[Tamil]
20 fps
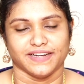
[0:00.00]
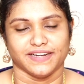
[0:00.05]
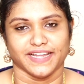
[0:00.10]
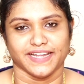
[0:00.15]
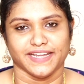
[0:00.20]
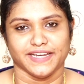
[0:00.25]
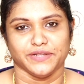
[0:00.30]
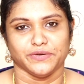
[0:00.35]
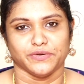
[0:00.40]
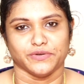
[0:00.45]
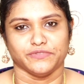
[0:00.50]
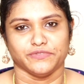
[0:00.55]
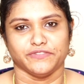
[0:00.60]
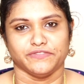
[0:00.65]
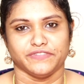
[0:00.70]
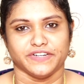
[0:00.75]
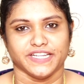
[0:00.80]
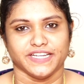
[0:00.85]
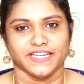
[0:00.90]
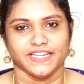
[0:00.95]
டெய்லி ஒரு
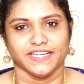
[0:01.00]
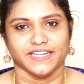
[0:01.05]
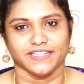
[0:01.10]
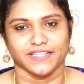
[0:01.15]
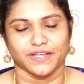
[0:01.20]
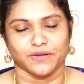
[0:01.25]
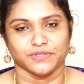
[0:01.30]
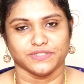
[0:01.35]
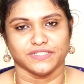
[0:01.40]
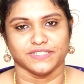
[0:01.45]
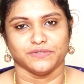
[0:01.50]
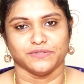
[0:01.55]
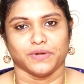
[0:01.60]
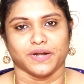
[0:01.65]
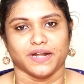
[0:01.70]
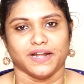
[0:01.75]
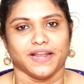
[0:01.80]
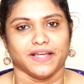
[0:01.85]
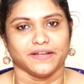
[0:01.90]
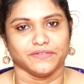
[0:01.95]
ஃபிஃப்டி தௌசண்ட்
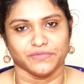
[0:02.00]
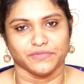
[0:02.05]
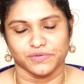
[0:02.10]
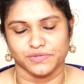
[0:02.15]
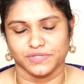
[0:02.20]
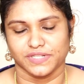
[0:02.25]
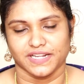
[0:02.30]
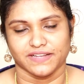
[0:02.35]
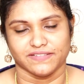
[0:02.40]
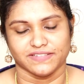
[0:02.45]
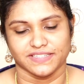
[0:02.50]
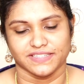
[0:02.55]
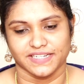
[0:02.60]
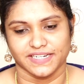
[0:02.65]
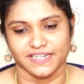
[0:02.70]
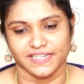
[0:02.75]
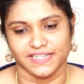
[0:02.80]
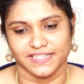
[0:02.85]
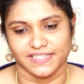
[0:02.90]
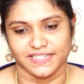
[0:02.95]
ஒன் லேக் வியூஸ்லாம் வந்து
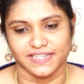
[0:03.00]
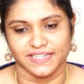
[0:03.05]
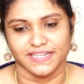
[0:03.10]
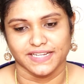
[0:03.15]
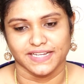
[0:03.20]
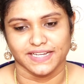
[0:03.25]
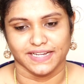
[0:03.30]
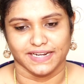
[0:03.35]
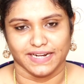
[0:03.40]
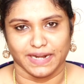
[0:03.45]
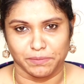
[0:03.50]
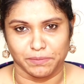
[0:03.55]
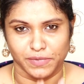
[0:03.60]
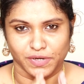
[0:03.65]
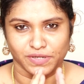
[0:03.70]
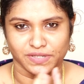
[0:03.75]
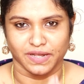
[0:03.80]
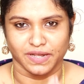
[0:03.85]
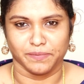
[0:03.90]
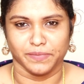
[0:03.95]
அடிக்குது
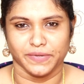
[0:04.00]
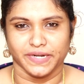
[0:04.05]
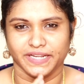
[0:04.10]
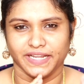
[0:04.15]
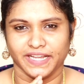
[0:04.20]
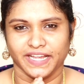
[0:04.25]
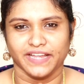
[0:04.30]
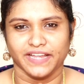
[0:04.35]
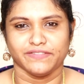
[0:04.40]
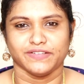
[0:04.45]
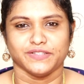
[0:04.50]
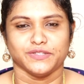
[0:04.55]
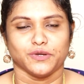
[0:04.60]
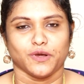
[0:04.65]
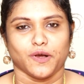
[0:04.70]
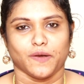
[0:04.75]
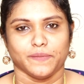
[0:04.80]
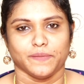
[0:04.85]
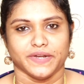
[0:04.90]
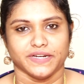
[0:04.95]
நம்மளது அப்படியே வந்து
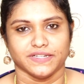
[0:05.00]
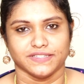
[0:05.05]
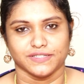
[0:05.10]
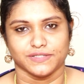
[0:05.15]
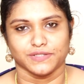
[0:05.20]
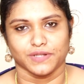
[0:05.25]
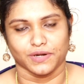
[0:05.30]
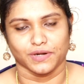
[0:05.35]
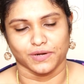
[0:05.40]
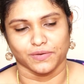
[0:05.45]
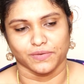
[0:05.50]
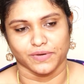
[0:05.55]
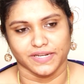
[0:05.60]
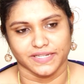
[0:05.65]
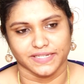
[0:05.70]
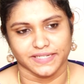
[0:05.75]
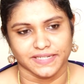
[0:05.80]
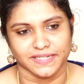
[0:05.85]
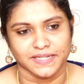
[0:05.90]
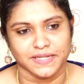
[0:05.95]
காப்பி அடித்து சொல்கிறோம்
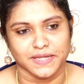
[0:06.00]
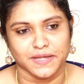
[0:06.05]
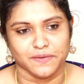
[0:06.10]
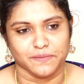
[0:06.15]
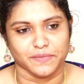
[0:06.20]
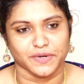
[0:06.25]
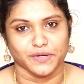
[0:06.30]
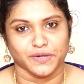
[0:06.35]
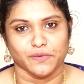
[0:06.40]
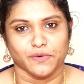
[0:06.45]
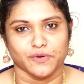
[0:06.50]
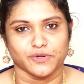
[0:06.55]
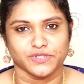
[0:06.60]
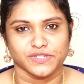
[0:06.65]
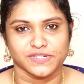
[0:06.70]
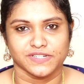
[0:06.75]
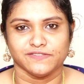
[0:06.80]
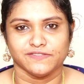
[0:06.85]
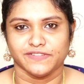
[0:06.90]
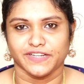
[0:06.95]
உங்களுக்கு பட்
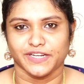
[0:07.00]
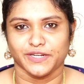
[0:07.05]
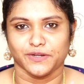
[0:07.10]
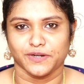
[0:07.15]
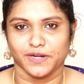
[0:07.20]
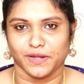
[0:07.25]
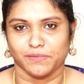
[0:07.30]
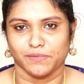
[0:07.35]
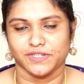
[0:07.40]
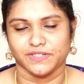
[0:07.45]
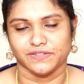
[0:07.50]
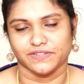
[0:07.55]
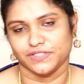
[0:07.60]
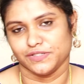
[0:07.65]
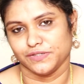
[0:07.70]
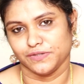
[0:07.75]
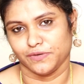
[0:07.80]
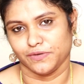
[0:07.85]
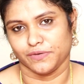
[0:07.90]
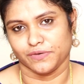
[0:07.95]
ஒரிஜினல் வீடியோ நம்மளது
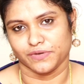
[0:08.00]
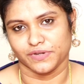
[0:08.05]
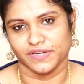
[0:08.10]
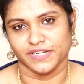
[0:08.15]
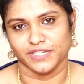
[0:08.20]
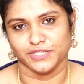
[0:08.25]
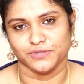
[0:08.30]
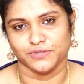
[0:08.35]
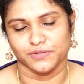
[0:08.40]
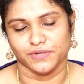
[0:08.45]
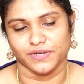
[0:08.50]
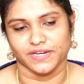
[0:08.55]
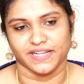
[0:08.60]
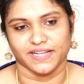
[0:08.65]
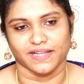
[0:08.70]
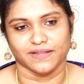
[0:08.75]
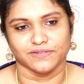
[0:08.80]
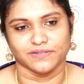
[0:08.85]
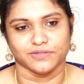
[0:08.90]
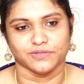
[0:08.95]
வந்து ஒரு ரீச்சும்
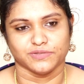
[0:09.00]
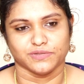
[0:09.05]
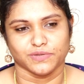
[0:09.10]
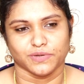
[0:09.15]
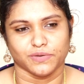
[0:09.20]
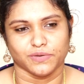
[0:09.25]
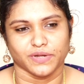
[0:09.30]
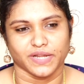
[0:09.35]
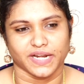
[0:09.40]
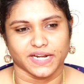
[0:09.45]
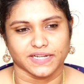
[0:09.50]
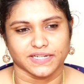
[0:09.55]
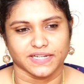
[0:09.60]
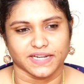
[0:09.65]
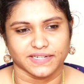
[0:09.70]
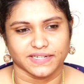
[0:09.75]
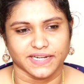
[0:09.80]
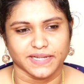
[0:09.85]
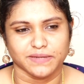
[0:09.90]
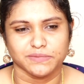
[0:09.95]
இல்லை ஸோ
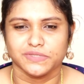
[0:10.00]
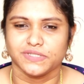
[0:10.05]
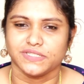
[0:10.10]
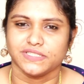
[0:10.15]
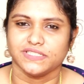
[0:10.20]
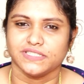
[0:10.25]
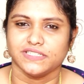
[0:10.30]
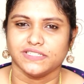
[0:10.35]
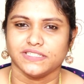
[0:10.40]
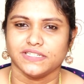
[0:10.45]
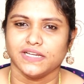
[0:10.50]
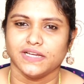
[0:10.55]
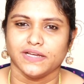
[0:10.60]
எனக்கு அட் டைம்ஸ் வந்து